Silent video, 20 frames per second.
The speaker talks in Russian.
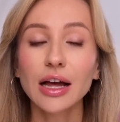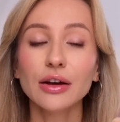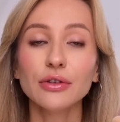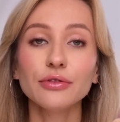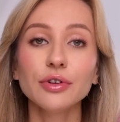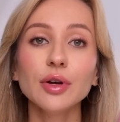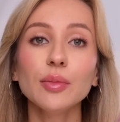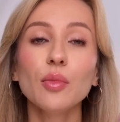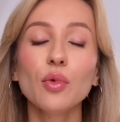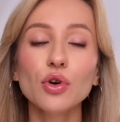
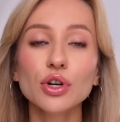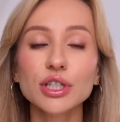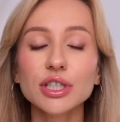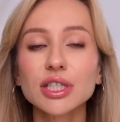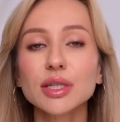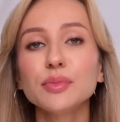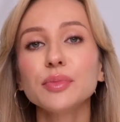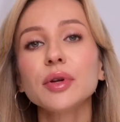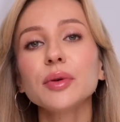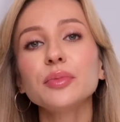вы
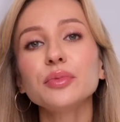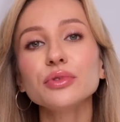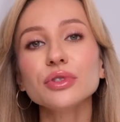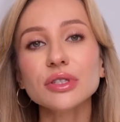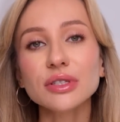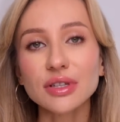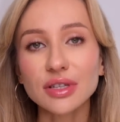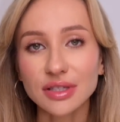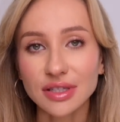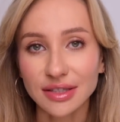можете
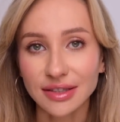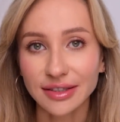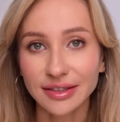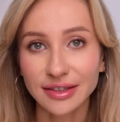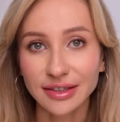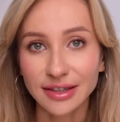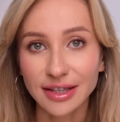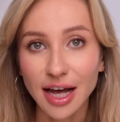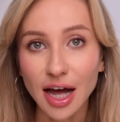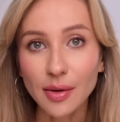пропустить
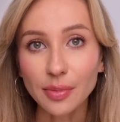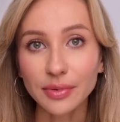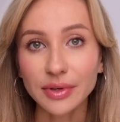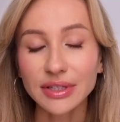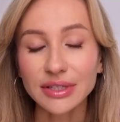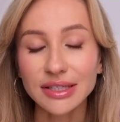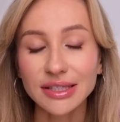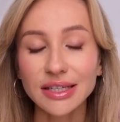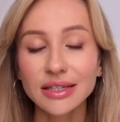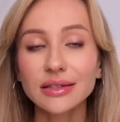этот
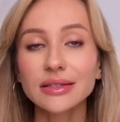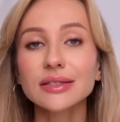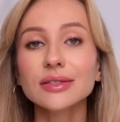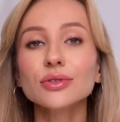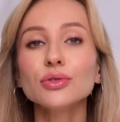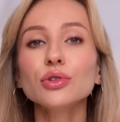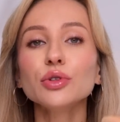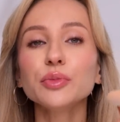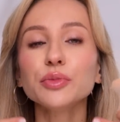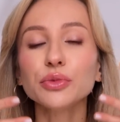этап и сделать
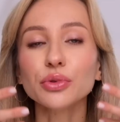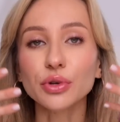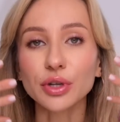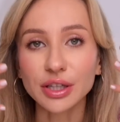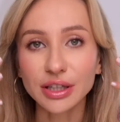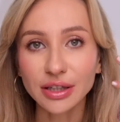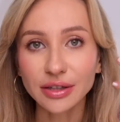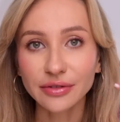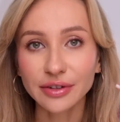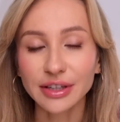
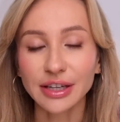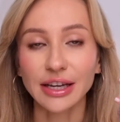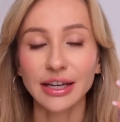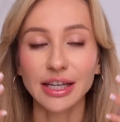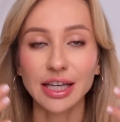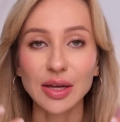скульптурирование